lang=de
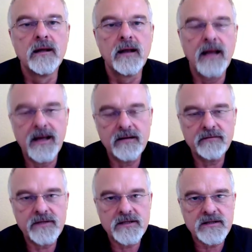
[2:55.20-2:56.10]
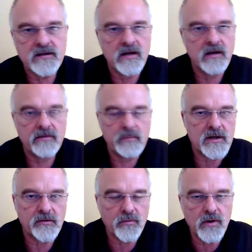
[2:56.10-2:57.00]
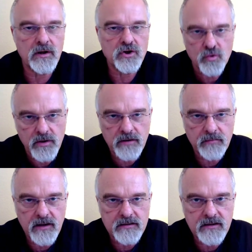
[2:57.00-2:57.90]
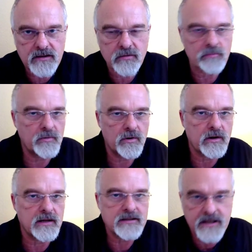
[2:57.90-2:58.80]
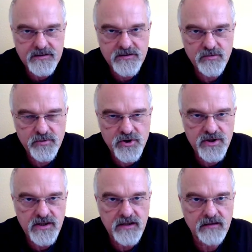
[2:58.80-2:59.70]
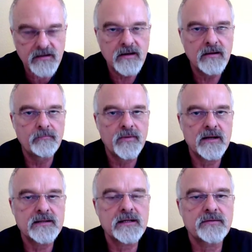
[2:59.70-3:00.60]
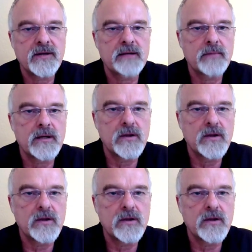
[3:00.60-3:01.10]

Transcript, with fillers: lernen willst, wie man das früher in der Schule gemacht hat, um irgendeinen Test zu bestehen dann ist das vielleicht mal eine